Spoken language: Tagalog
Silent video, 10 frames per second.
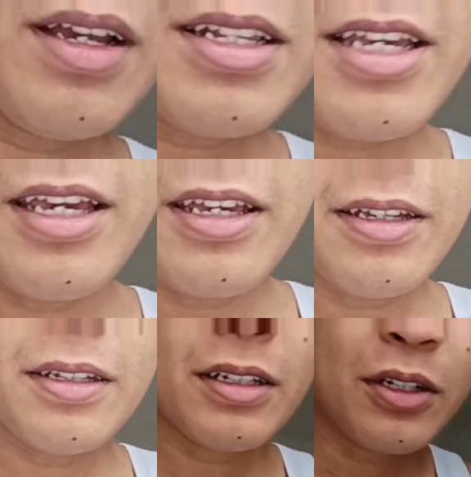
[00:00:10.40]
Kasi,
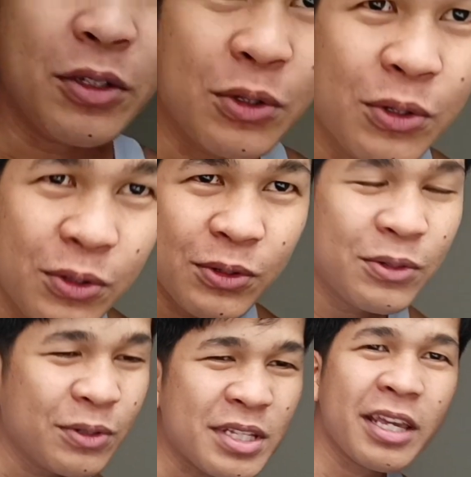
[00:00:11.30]

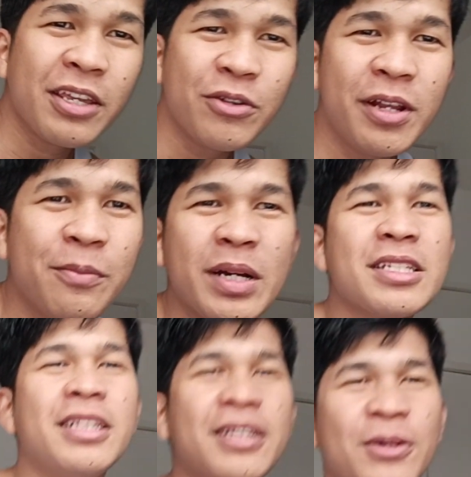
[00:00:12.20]
yung schedule ng
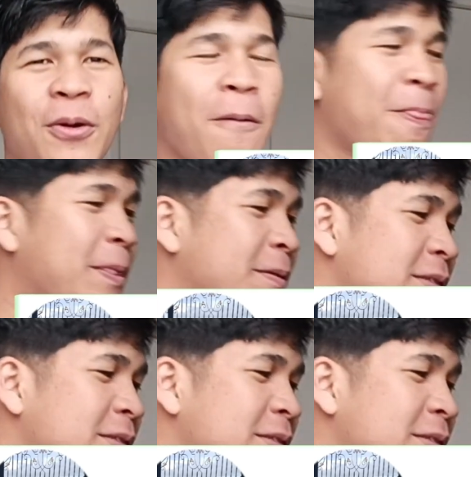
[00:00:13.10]
bus dito,